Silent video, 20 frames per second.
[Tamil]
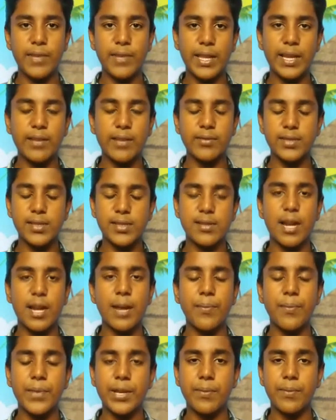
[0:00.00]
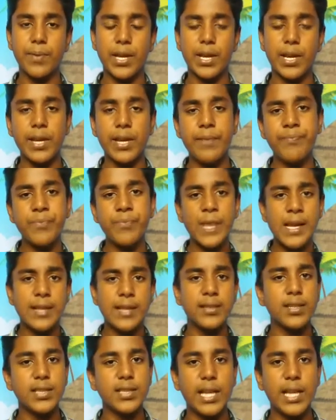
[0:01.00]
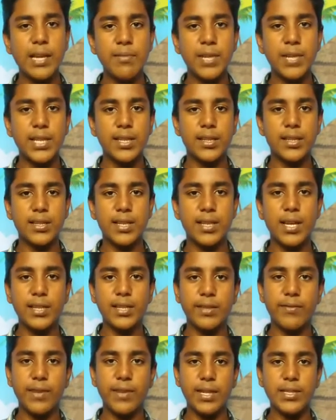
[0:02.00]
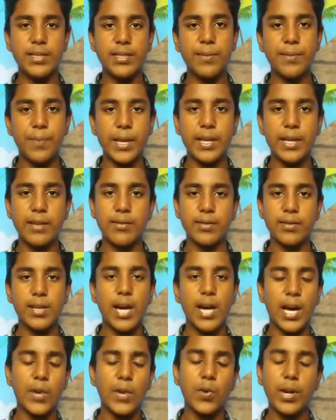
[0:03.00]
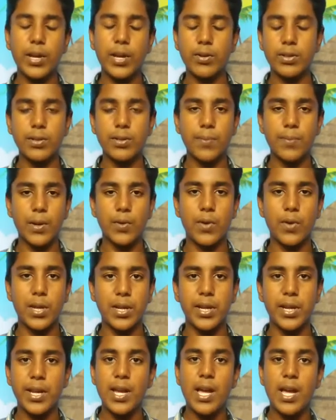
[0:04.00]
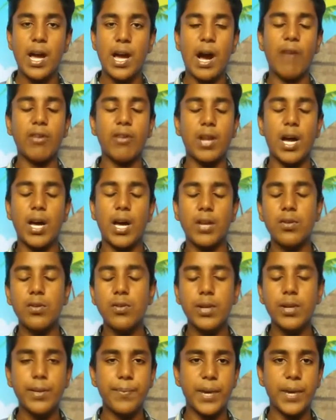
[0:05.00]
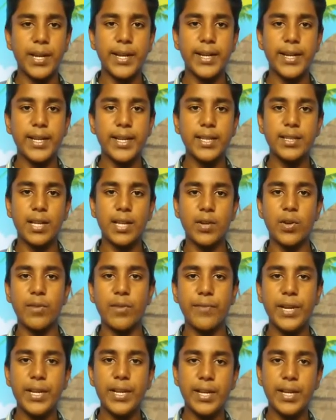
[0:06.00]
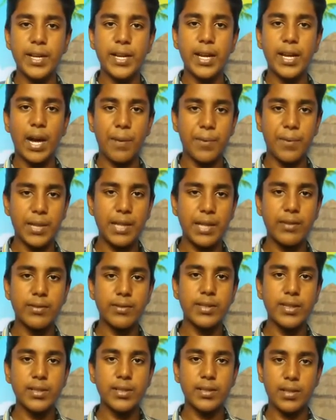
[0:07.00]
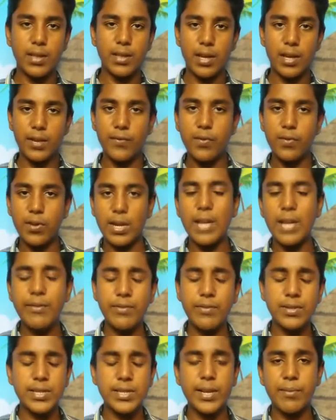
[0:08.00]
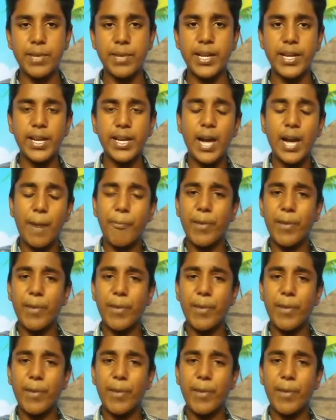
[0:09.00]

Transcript: விதைக்க வந்து ஸ்டார்ட் பண்ணிருப்பாரு இந்த தை மாதத்துல அந்த விளைச்ச பயிரை வந்து அறுவடை வந்து பண்ணுவாரு அவர் அறுவடை பண்ணிட்டு தன்னோட வீட்டுக்கு அப்பதான் வந்து இவ்வளவு நாள் விவசாயம் பண்ணிட்டு